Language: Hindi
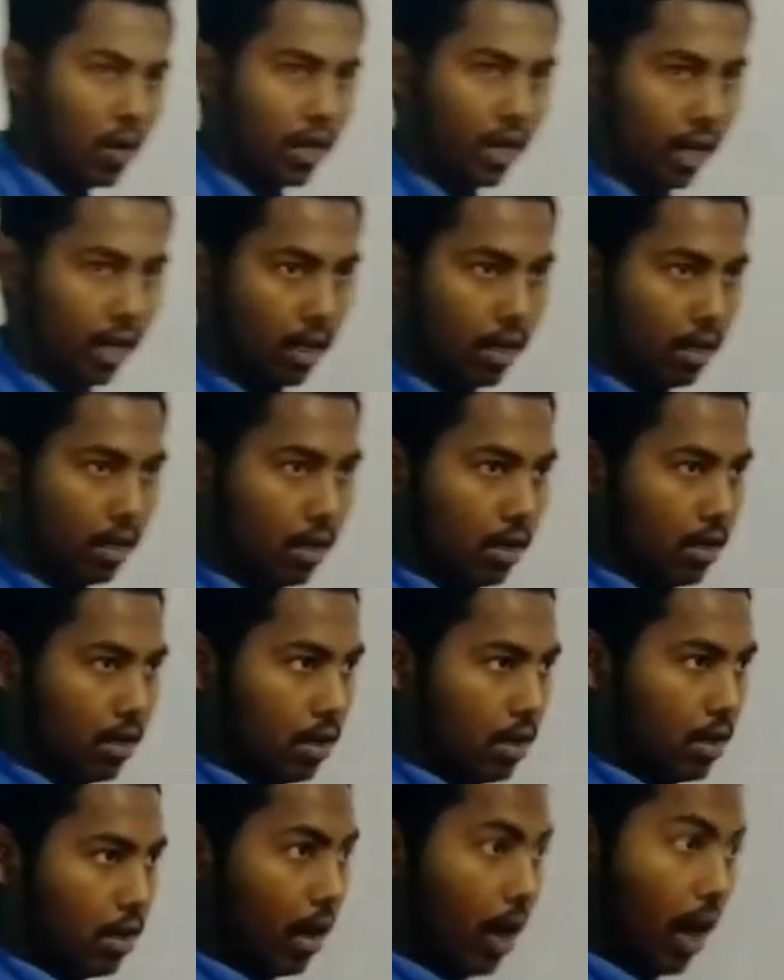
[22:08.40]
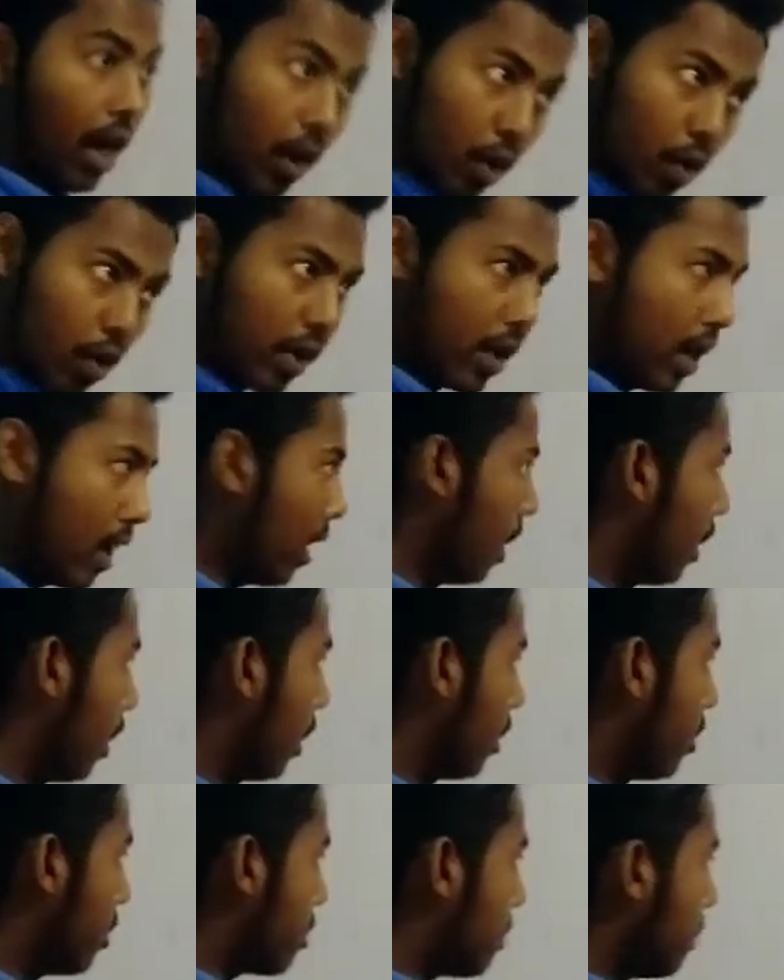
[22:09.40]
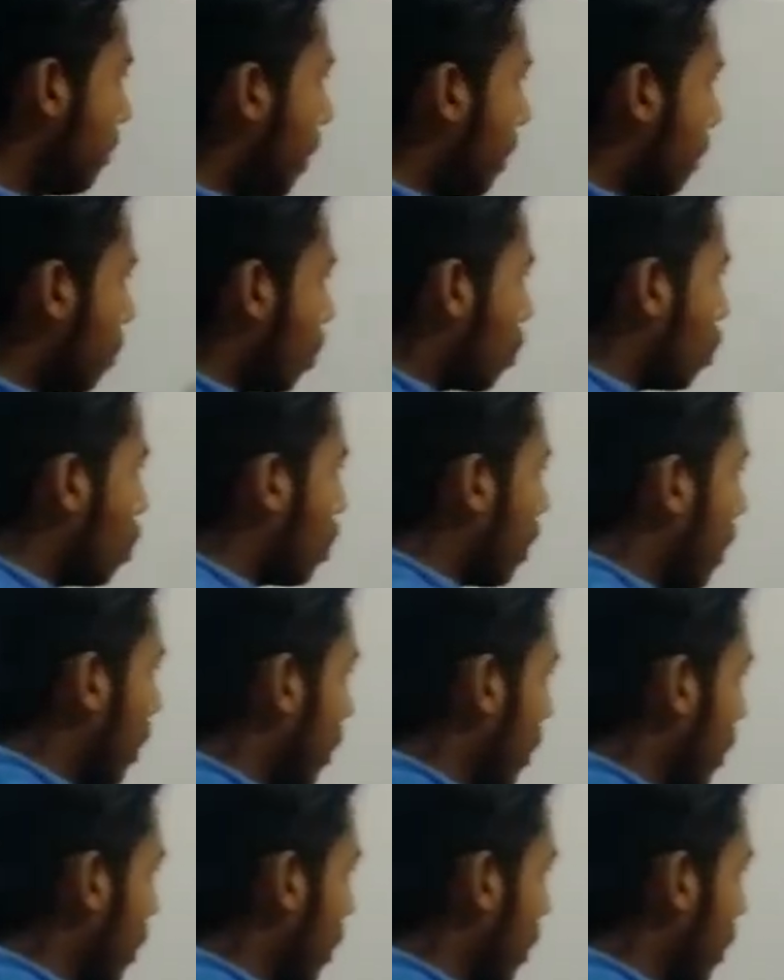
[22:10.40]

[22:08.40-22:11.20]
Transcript: होगा हाँ होगा इसमें आपको रूट